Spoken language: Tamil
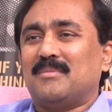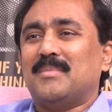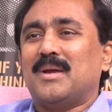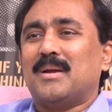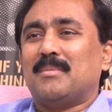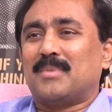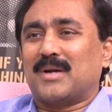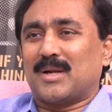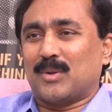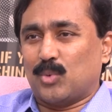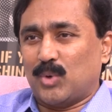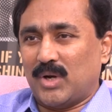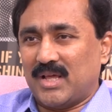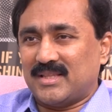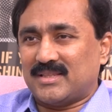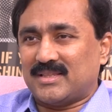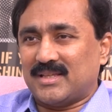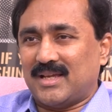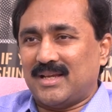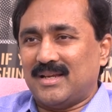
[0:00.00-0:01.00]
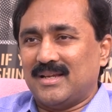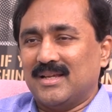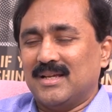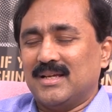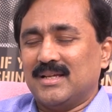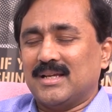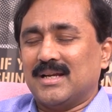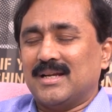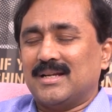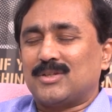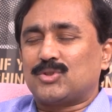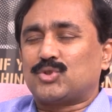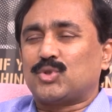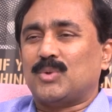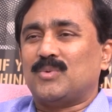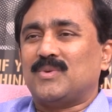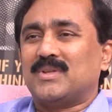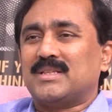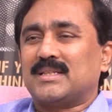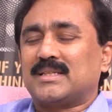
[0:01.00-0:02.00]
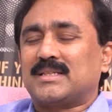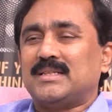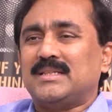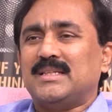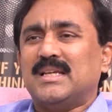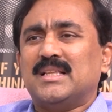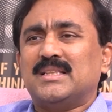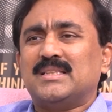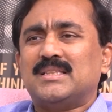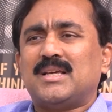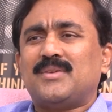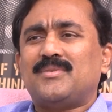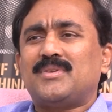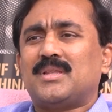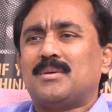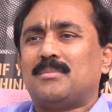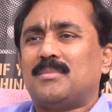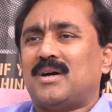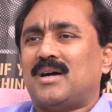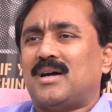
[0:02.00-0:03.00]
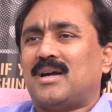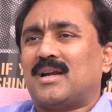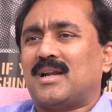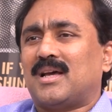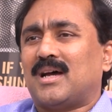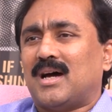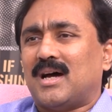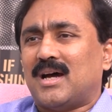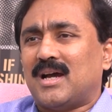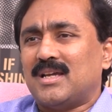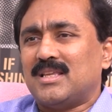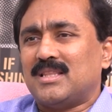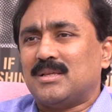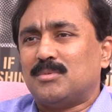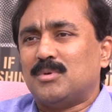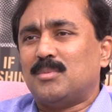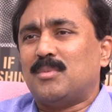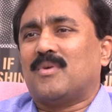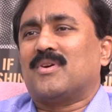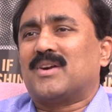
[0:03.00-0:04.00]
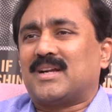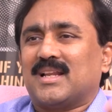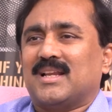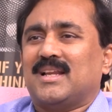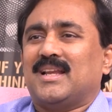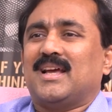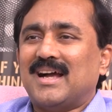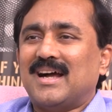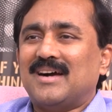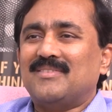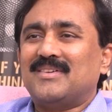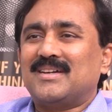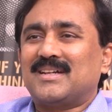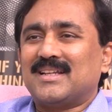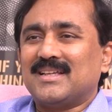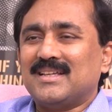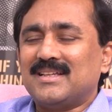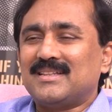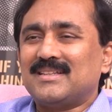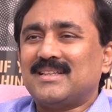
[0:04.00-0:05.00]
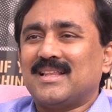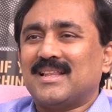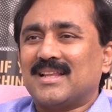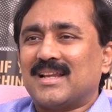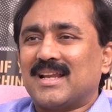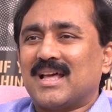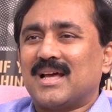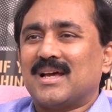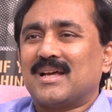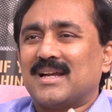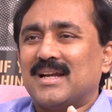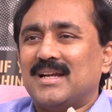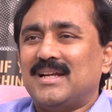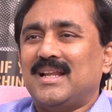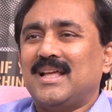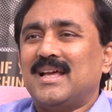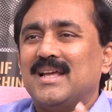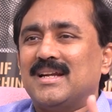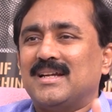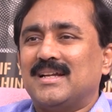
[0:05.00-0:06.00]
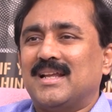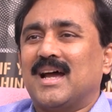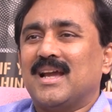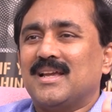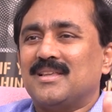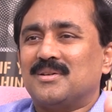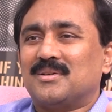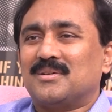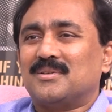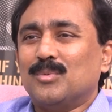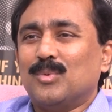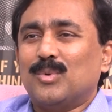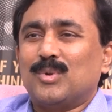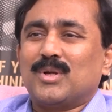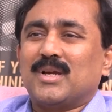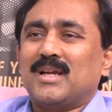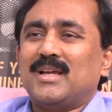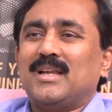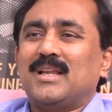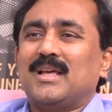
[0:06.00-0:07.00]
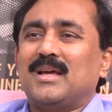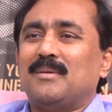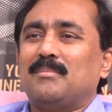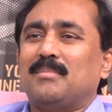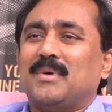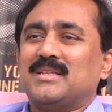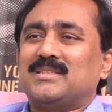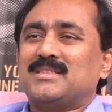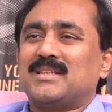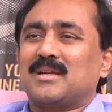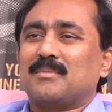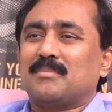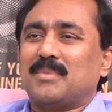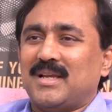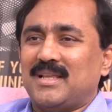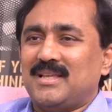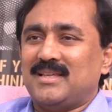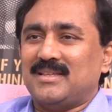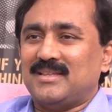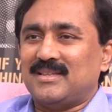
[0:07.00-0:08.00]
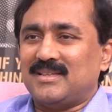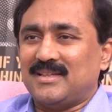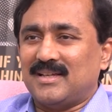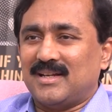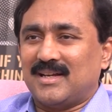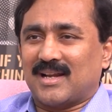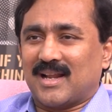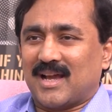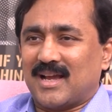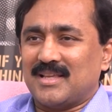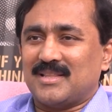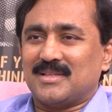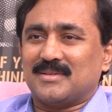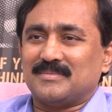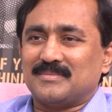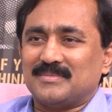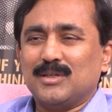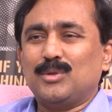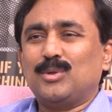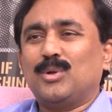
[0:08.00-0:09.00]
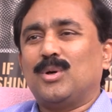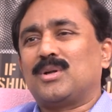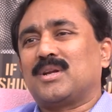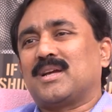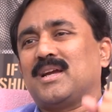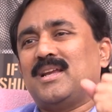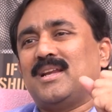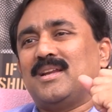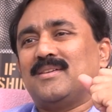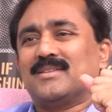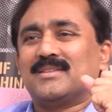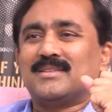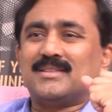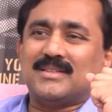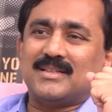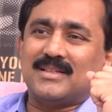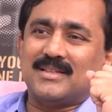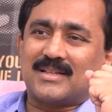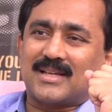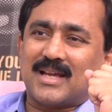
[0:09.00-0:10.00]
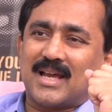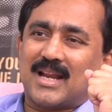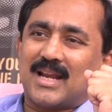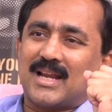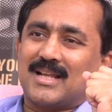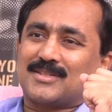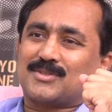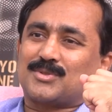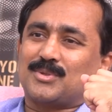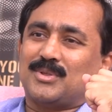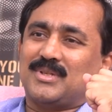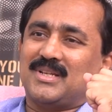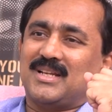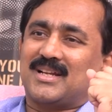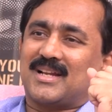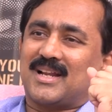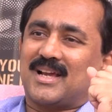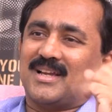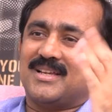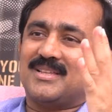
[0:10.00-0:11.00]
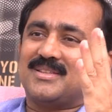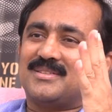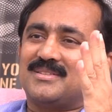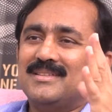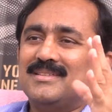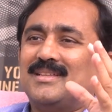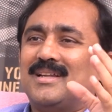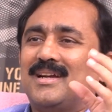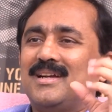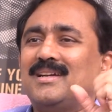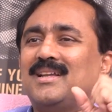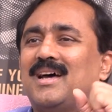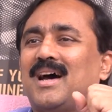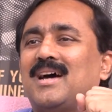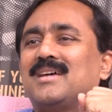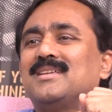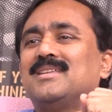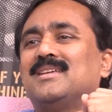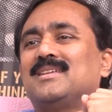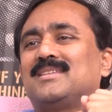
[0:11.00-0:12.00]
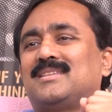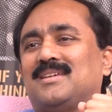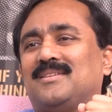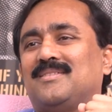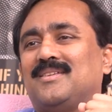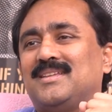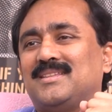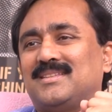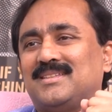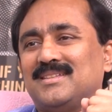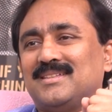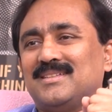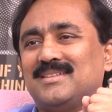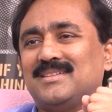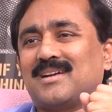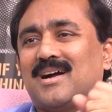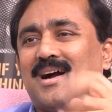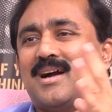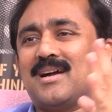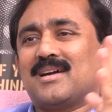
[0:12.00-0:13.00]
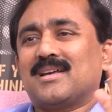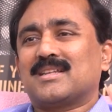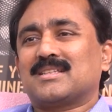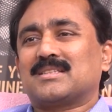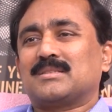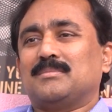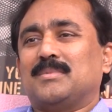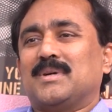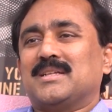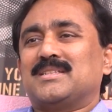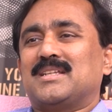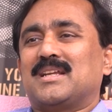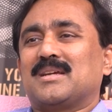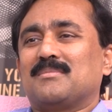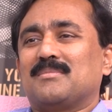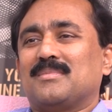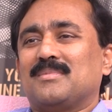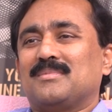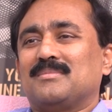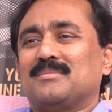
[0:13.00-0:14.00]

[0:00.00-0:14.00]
மேம்பட உழைத்தேன் என்று சொல்வதற்கு எந்த விதமான ஆயுதமும் அவர்கிட்ட இல்லை அவர்கிட்ட இருந்ததெல்லாம் ரெண்டே ரெண்டு ஆயுதம் ஒரு கையில் பஜ்ரங் பலி என்ற ஆயுதம் இன்னொரு கையில் வந்து கேரளா ஸ்டோரி என்ற ஆயுதம் இந்த ரெண்டு ஆயுதத்தை வைத்து காங்கிரஸ் பஜ்ரங்